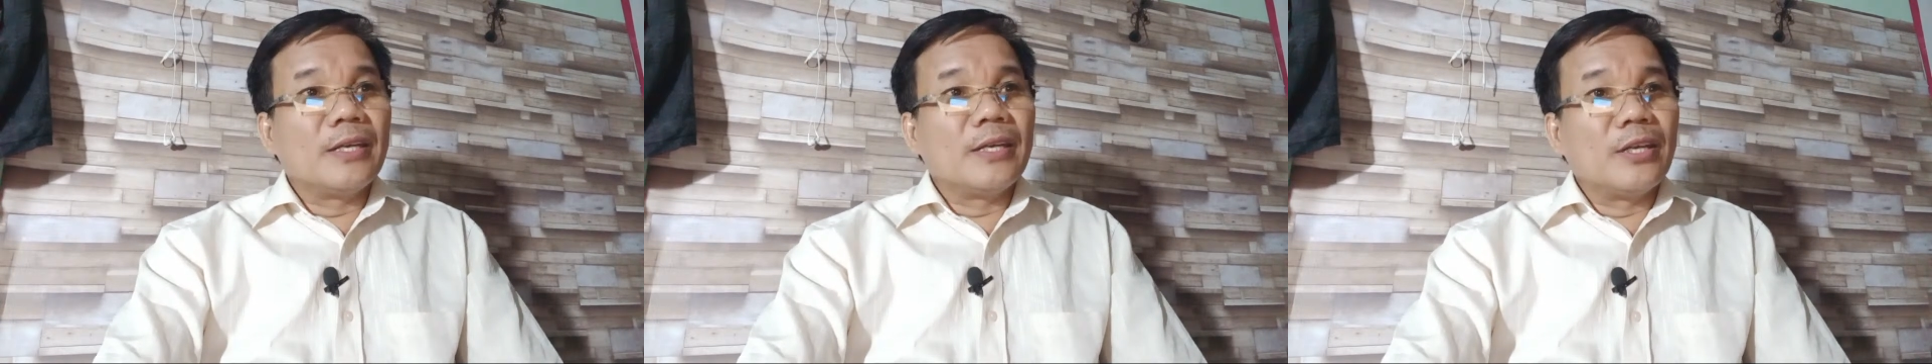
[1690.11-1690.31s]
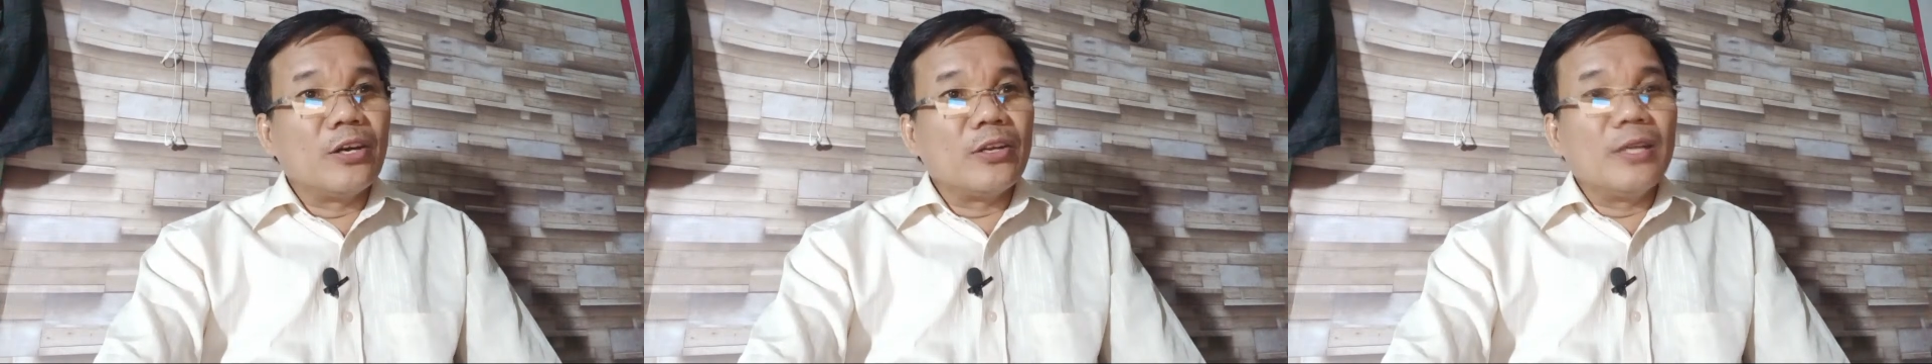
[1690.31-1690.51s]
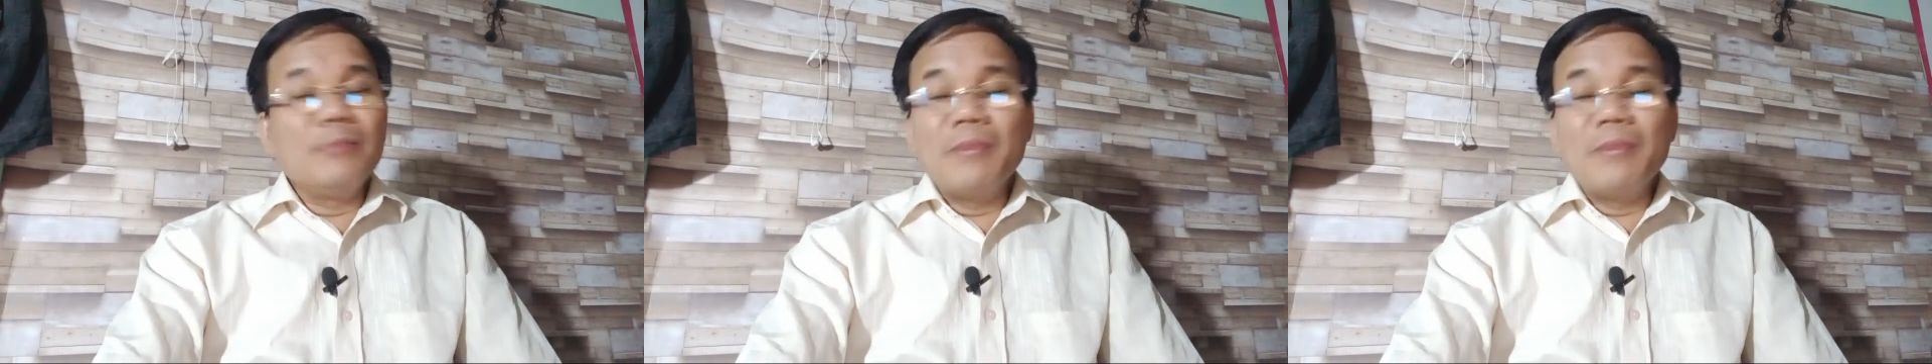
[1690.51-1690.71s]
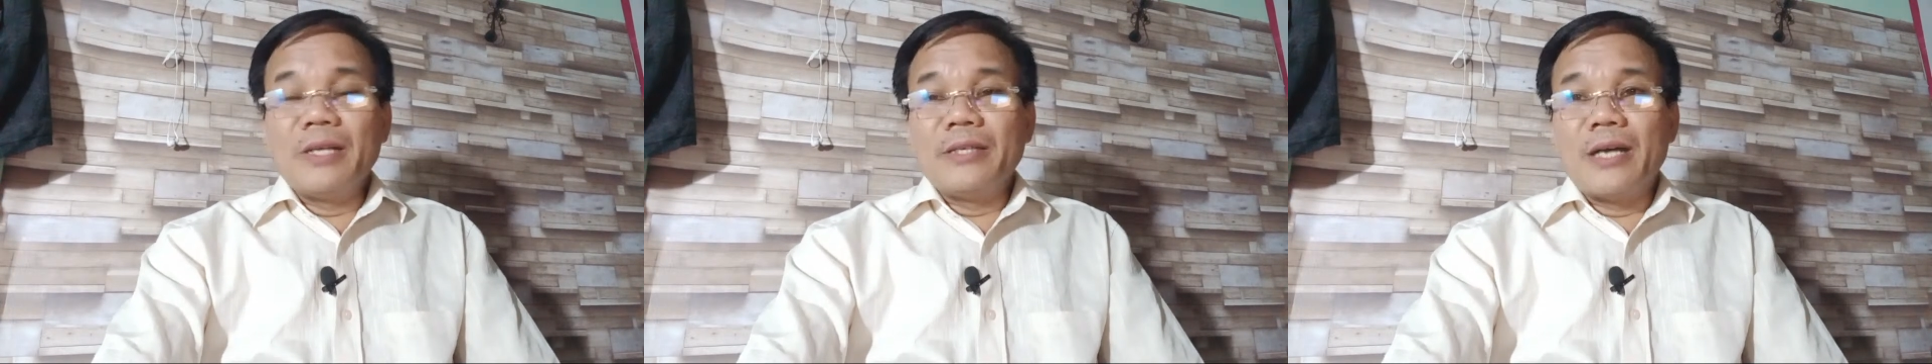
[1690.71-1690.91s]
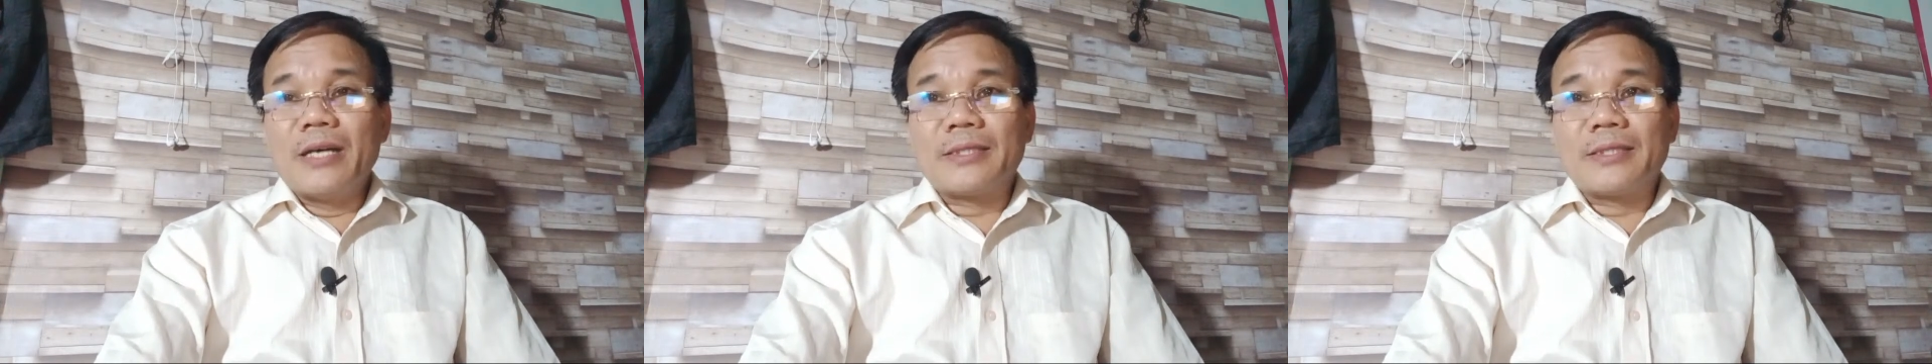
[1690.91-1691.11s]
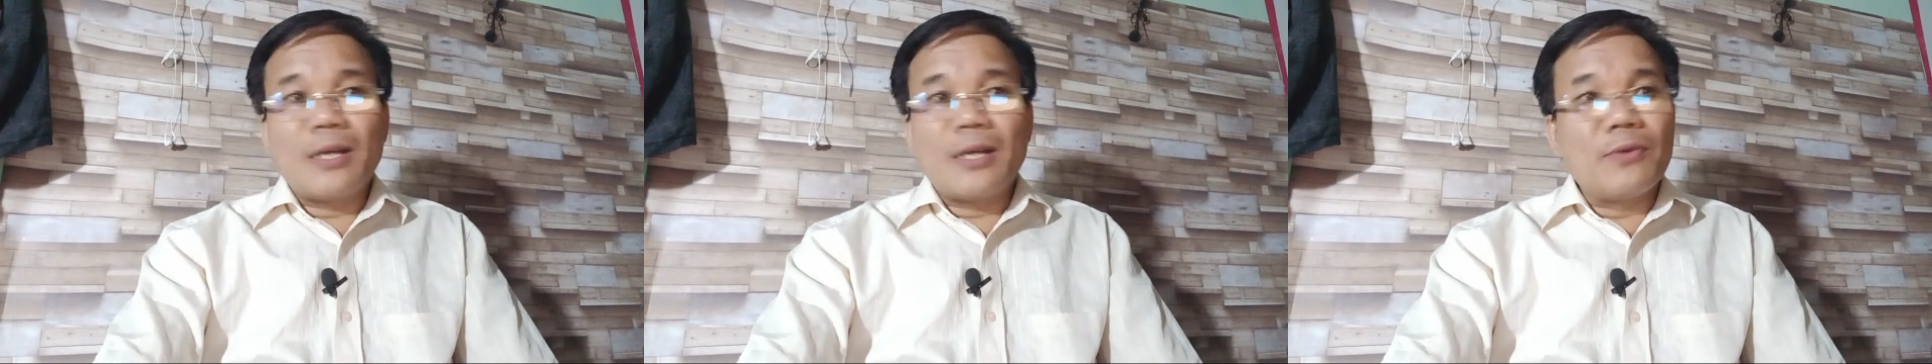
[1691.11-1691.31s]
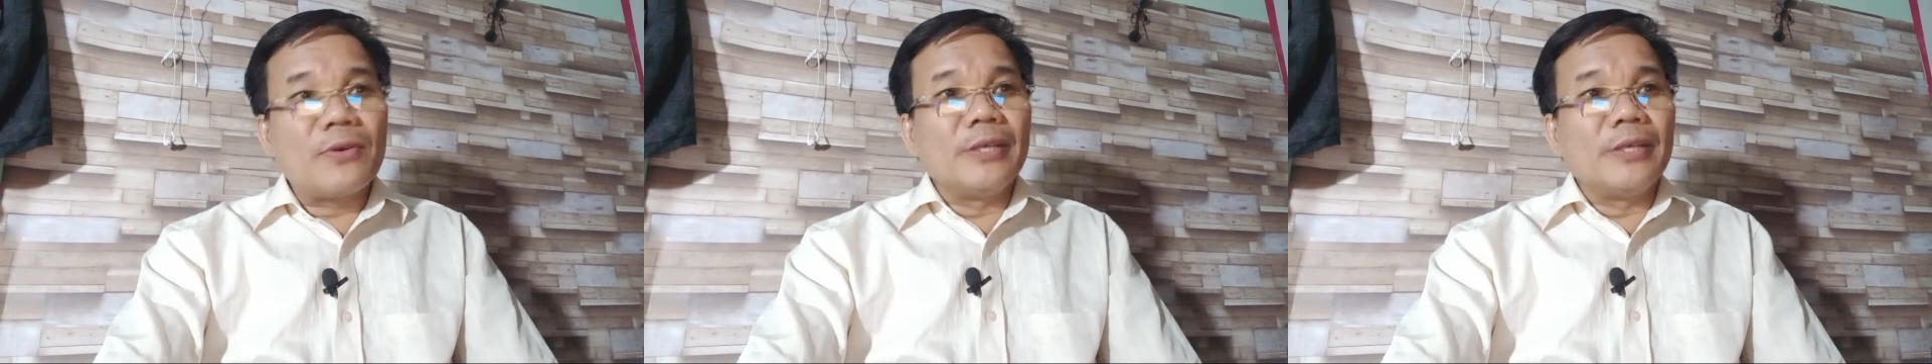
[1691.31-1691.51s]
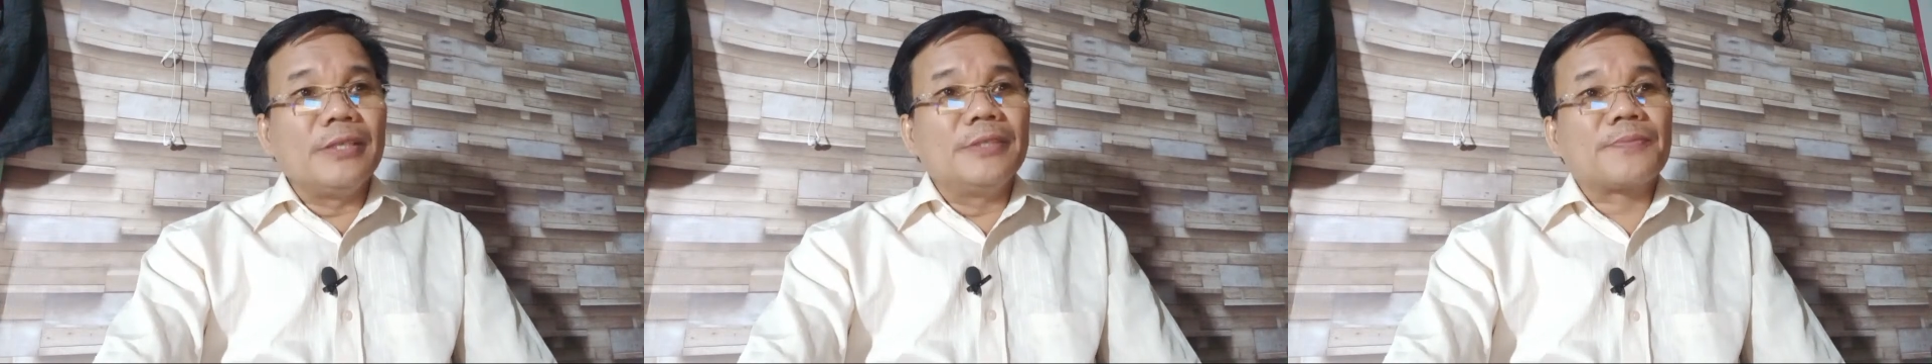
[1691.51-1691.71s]
Rồi đến bây giờ sau
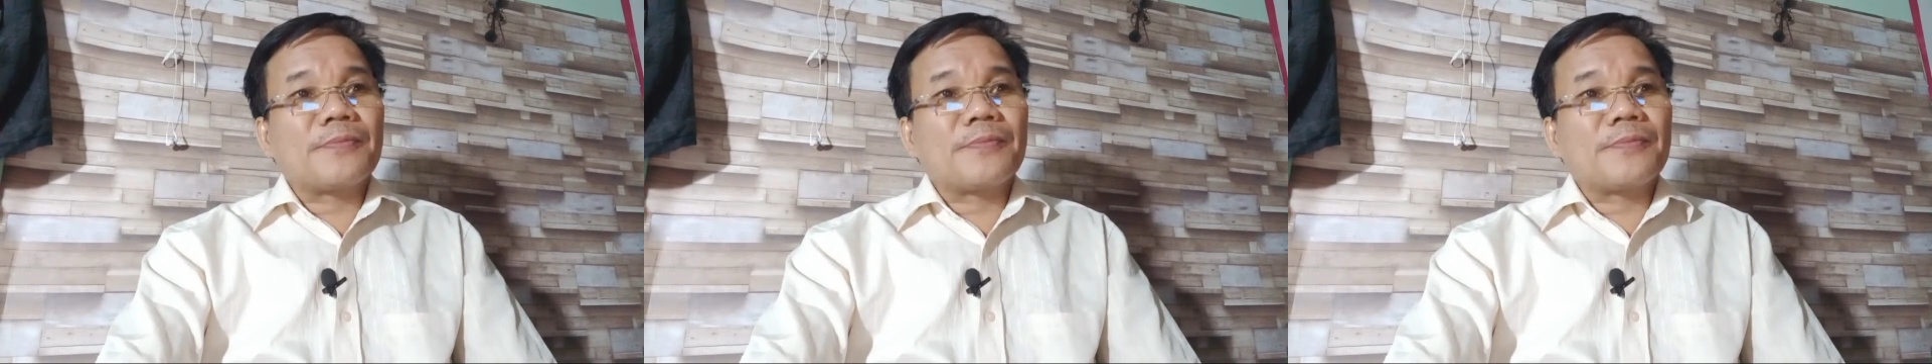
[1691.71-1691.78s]
khi